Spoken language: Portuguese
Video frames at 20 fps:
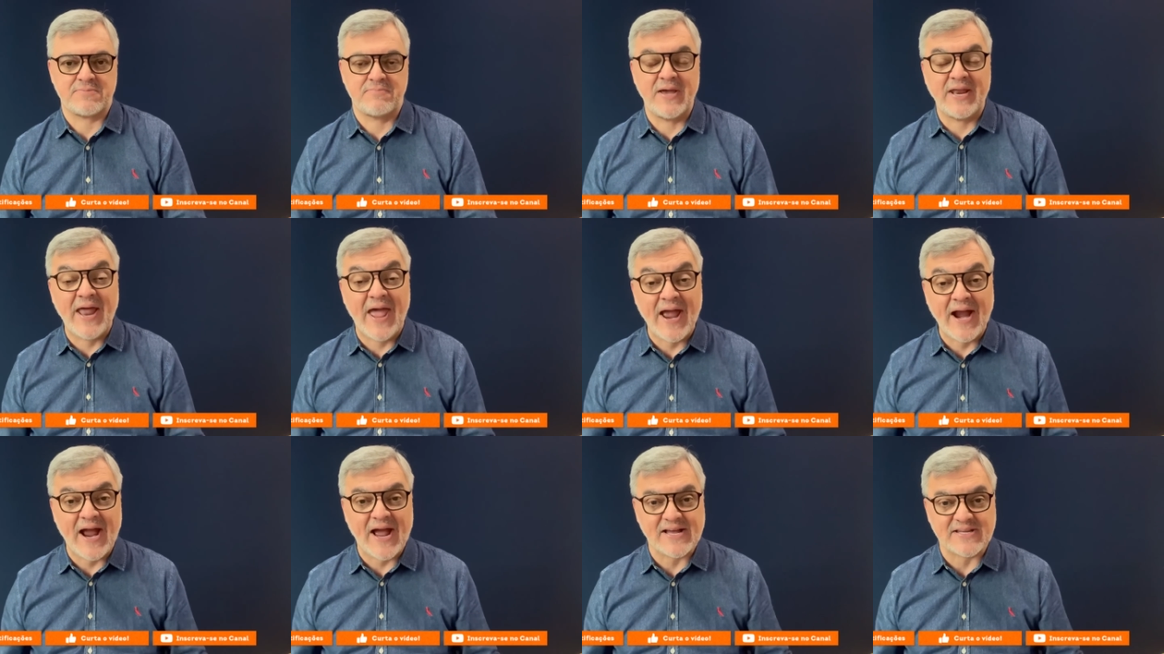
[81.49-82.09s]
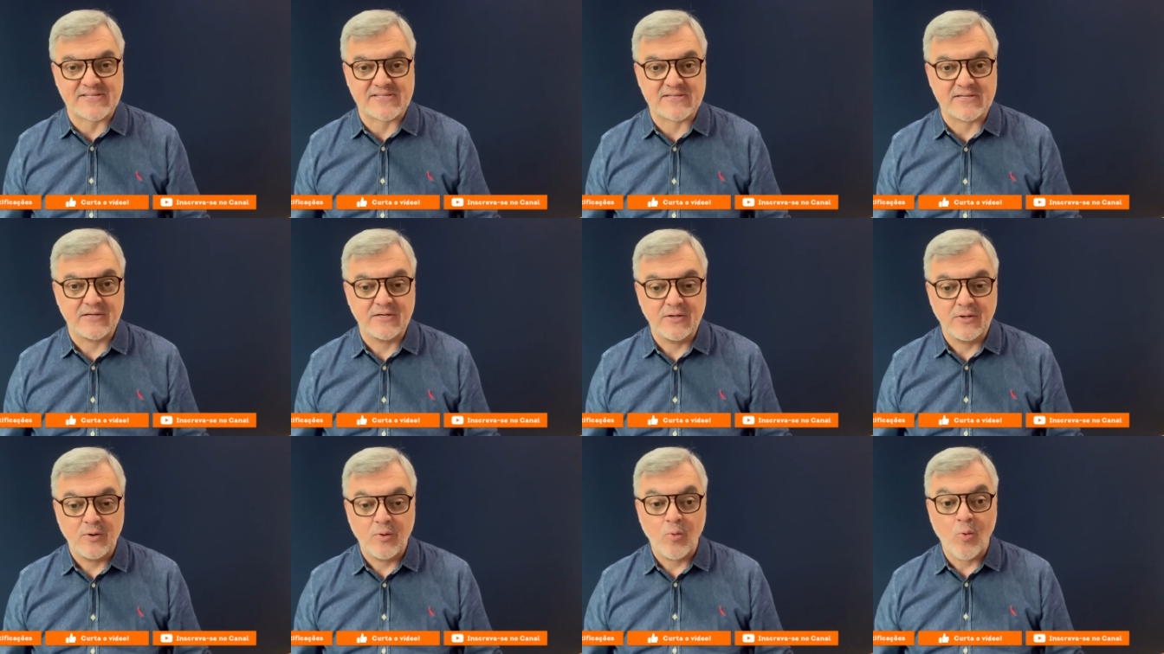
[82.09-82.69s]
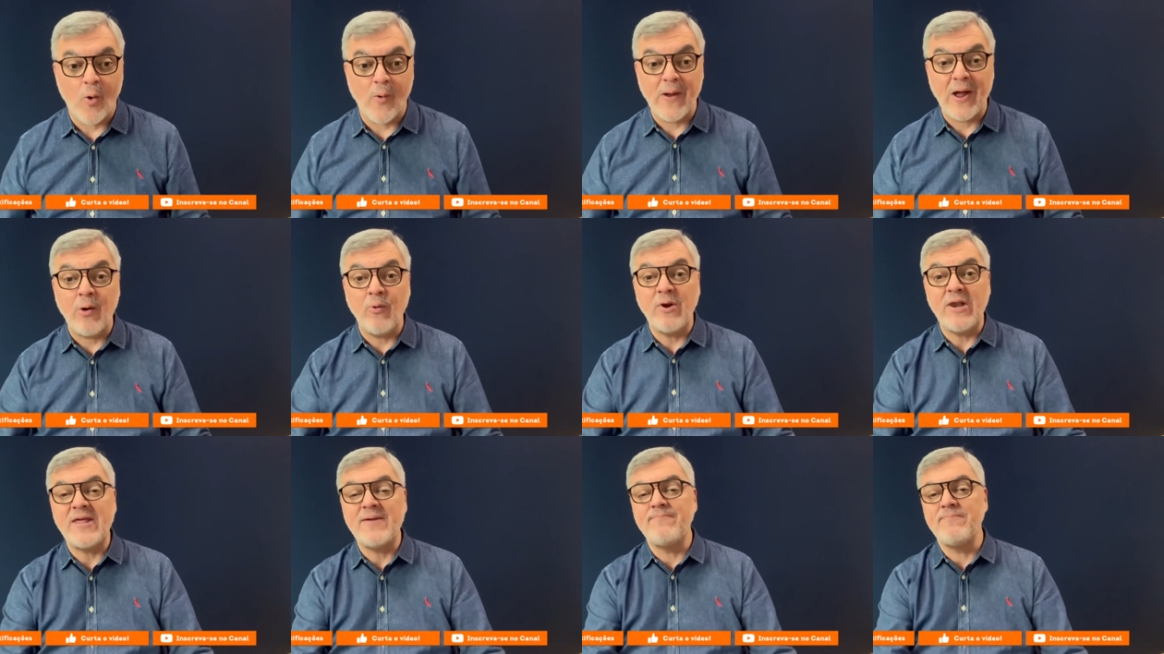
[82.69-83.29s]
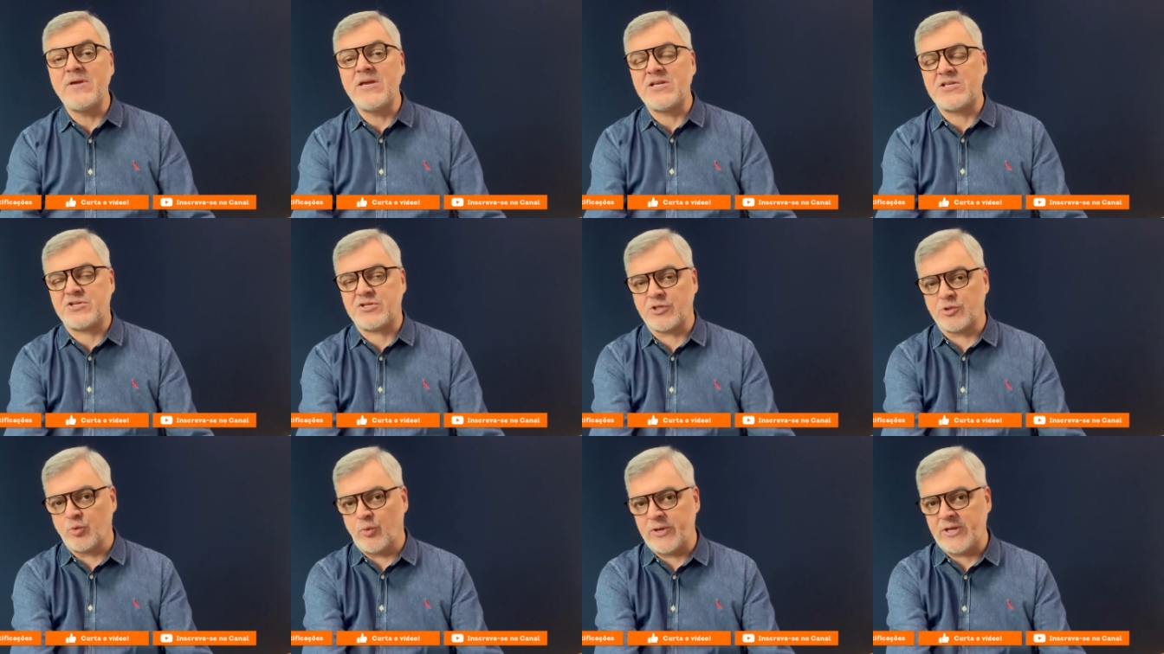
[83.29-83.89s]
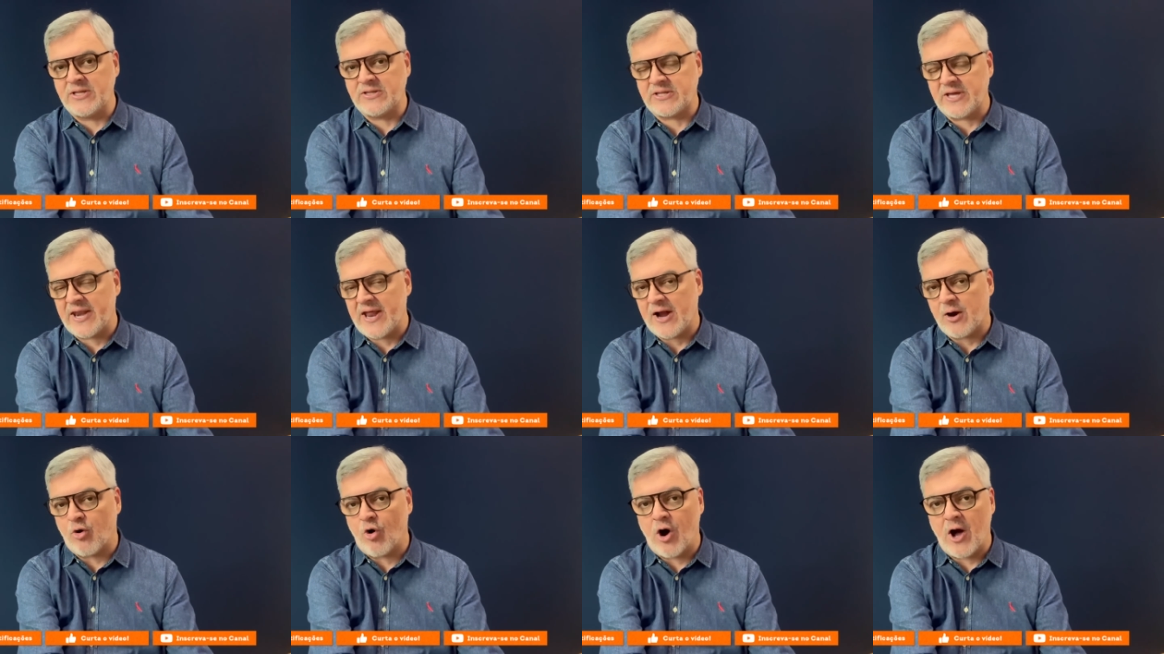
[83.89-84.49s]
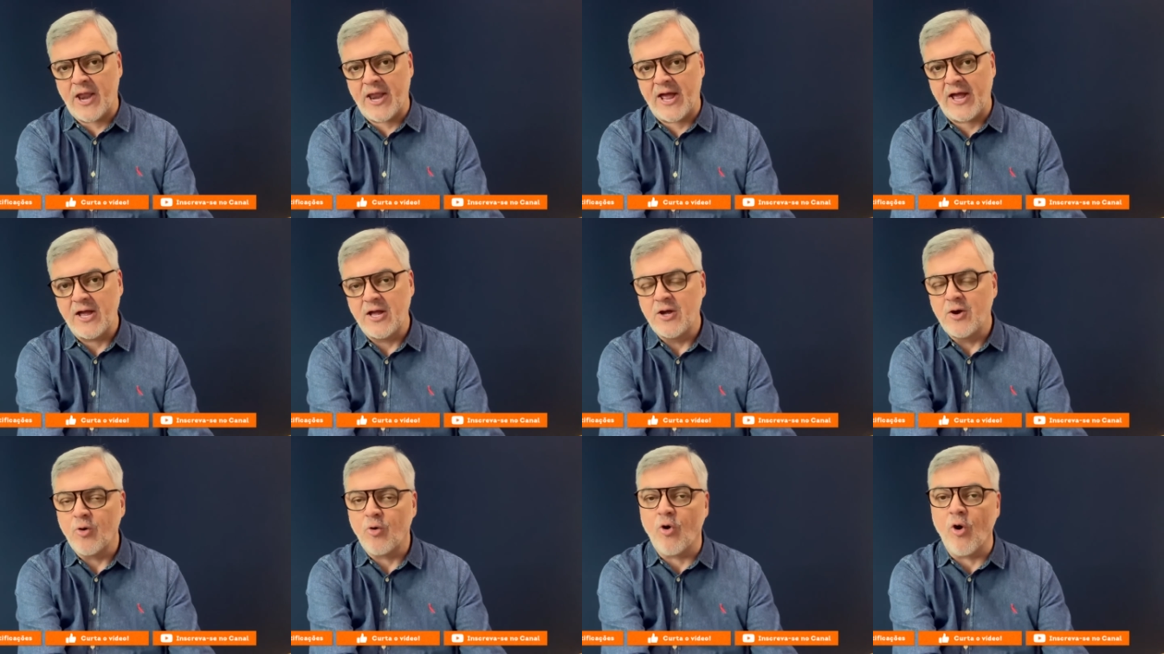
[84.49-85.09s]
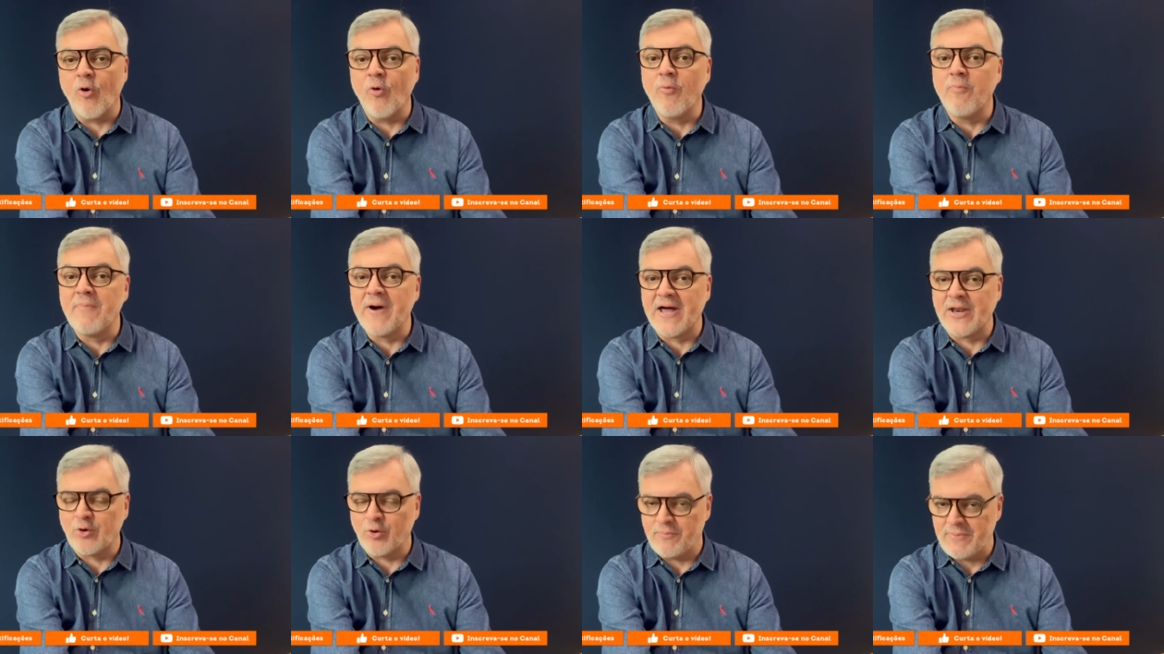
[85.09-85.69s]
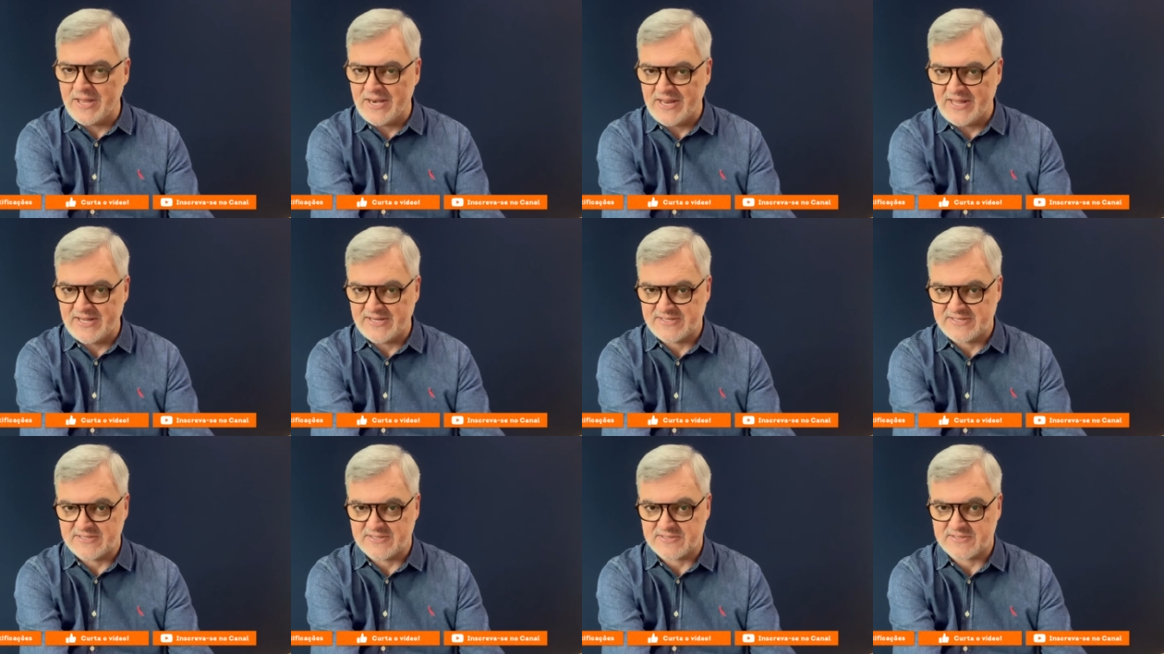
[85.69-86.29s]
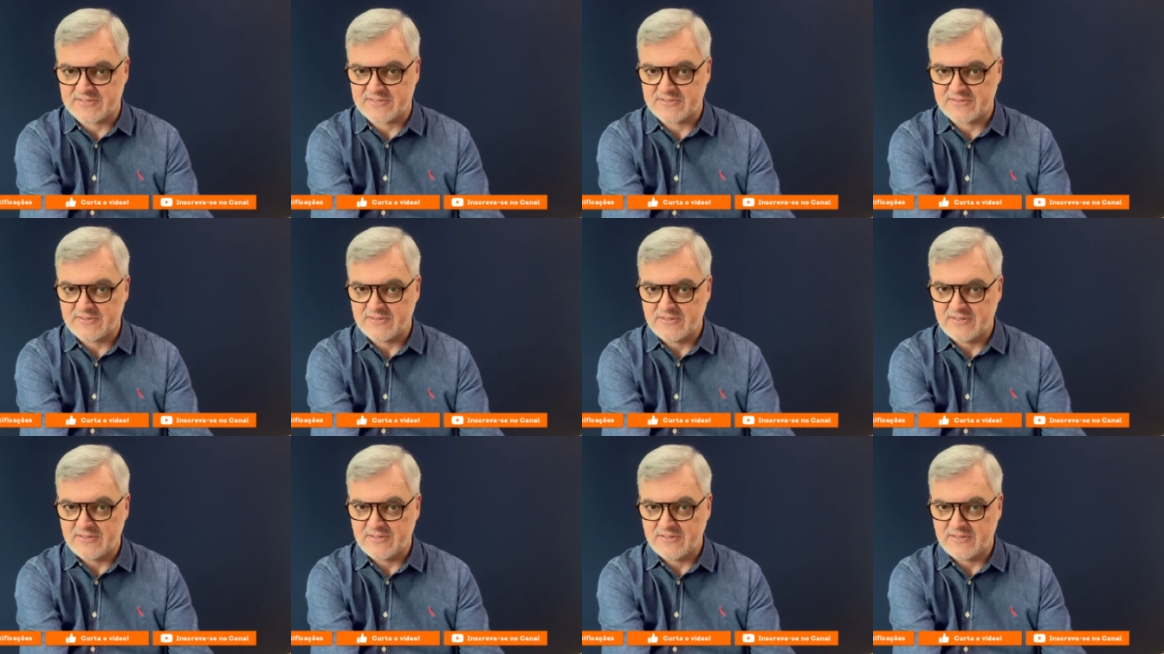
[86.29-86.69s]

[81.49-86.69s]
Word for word: Menegas, qual é o limite do Inter agora com Mano Menezes?